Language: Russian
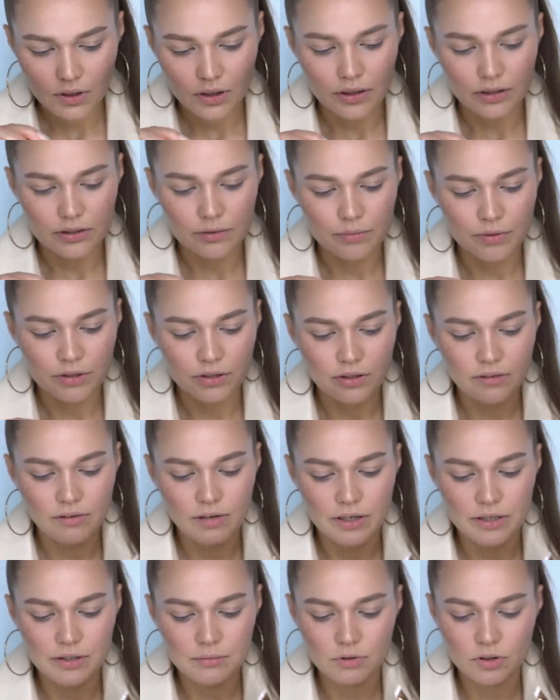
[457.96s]
Такая
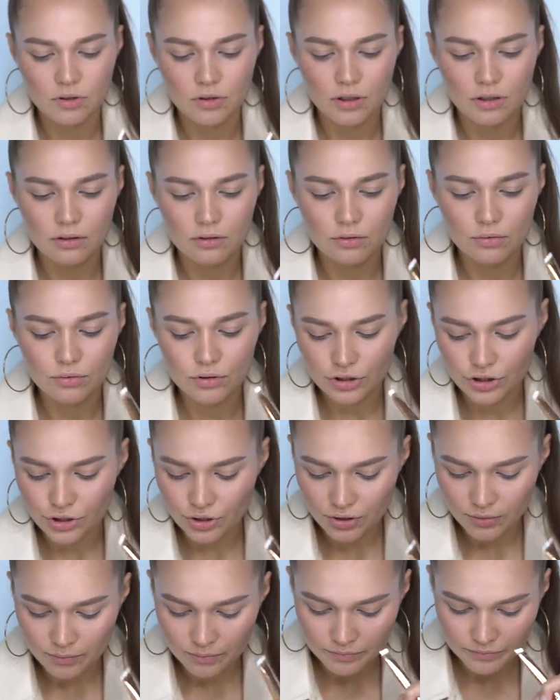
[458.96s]
спиртовая немного
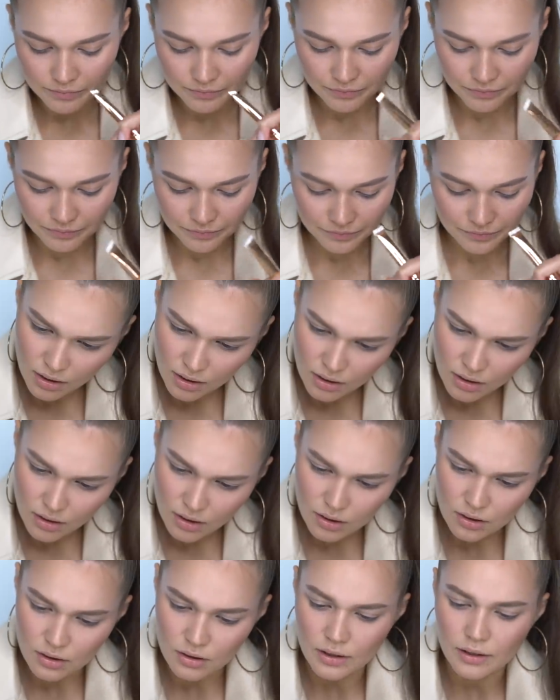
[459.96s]
отдушечка.
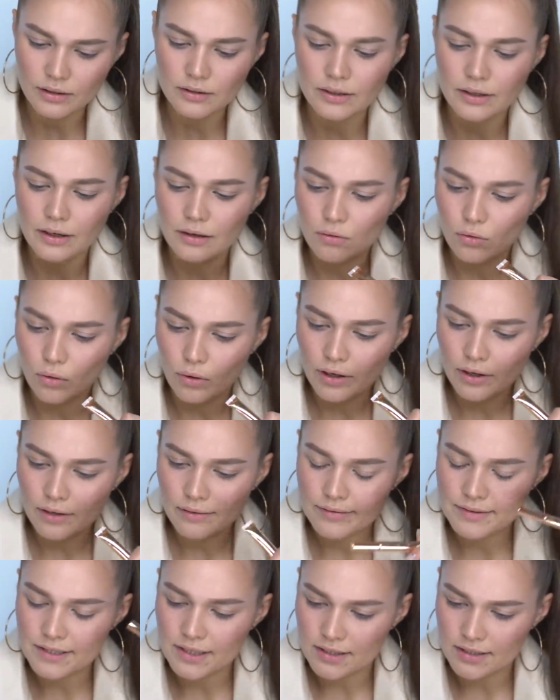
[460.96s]
Ага, алкоголь
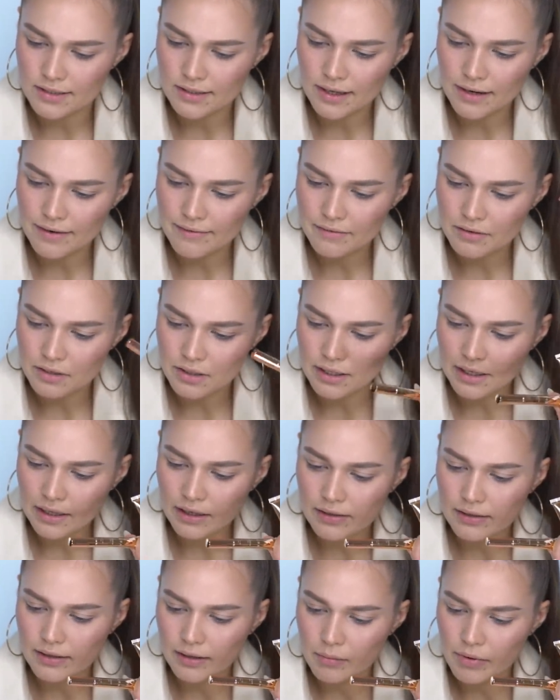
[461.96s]
в составе
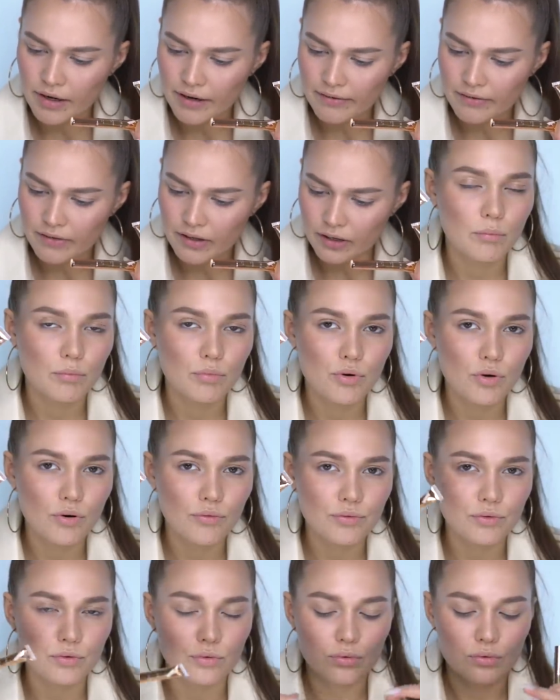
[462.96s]
геля для бровей.
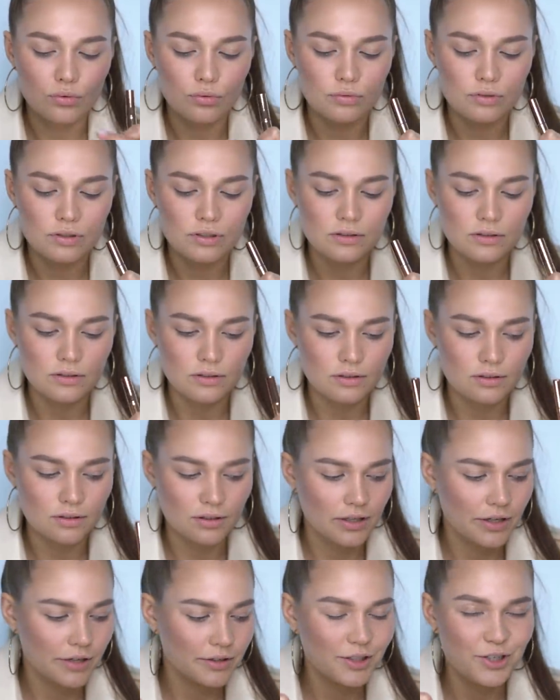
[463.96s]
Бровку с э,
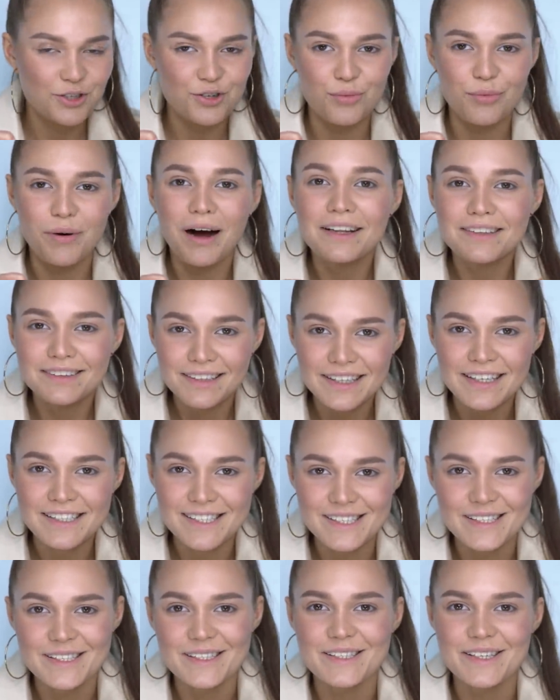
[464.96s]
карандашом от
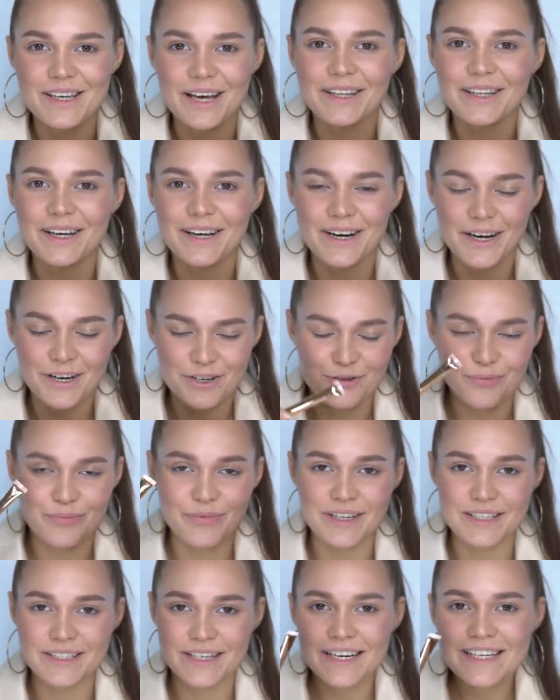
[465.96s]
Essence я накрашу
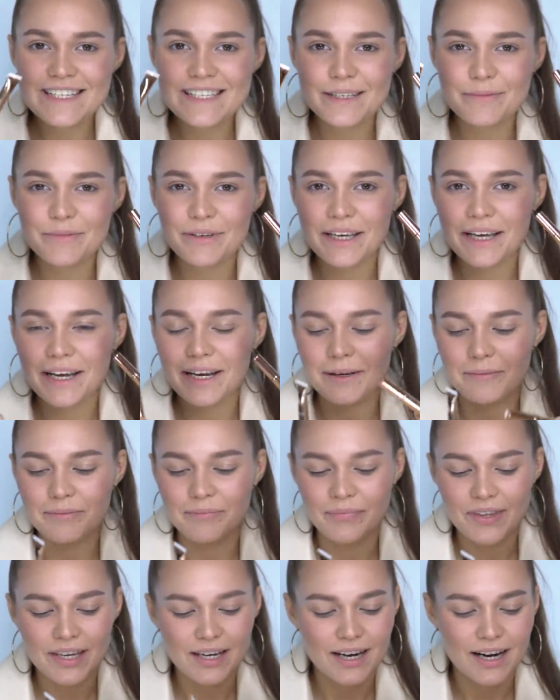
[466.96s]
прозрачным
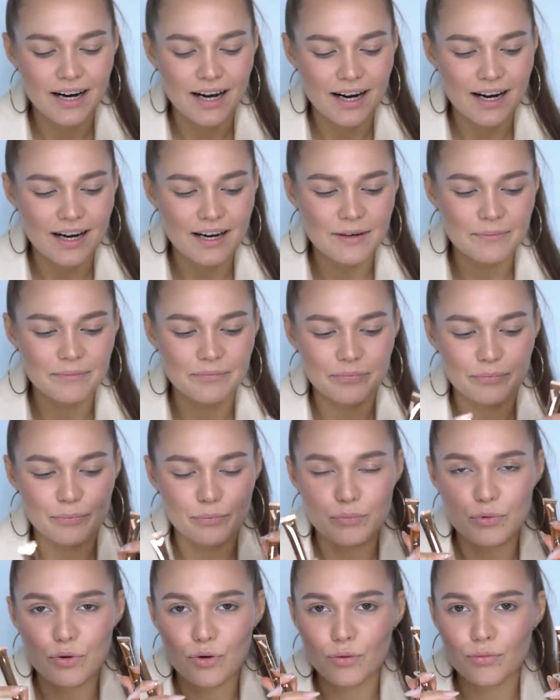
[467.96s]
гелем, а
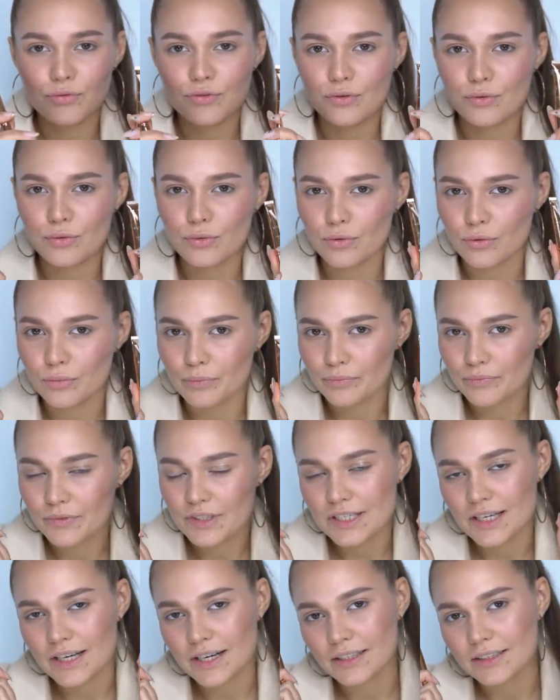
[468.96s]
бровку
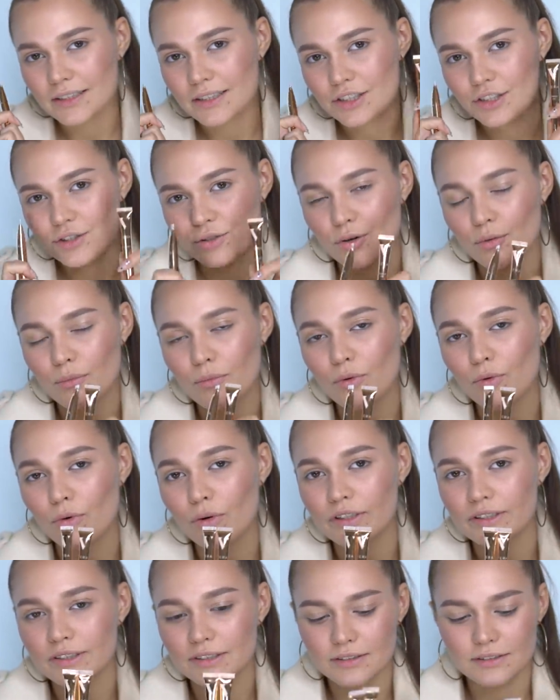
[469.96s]
с карандашом
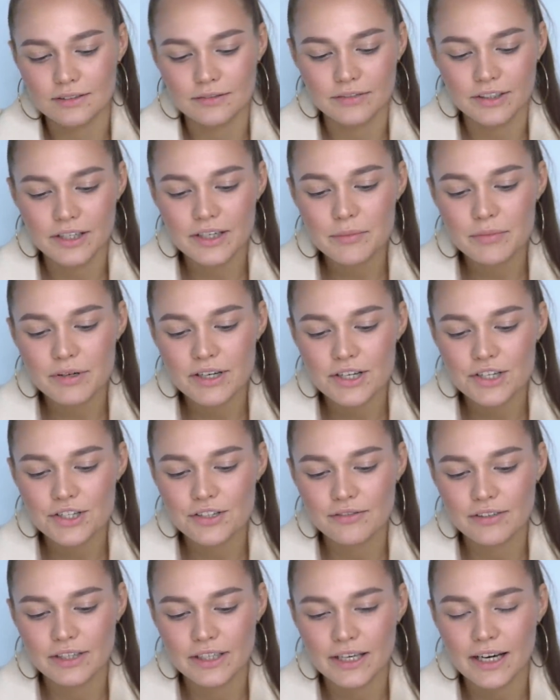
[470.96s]
от Веры
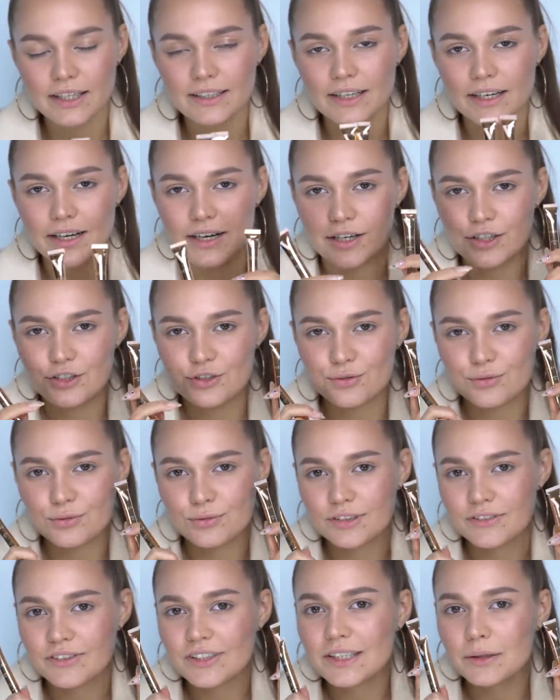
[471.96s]
Брежневой я
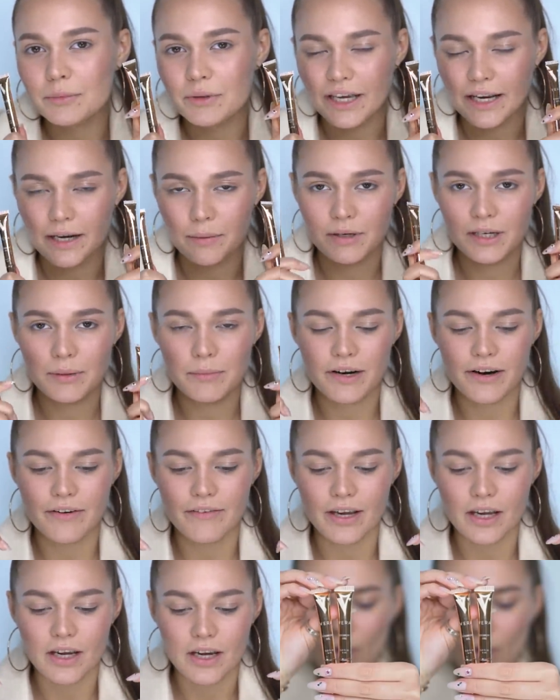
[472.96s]
накрашу цветным гелем для бровей.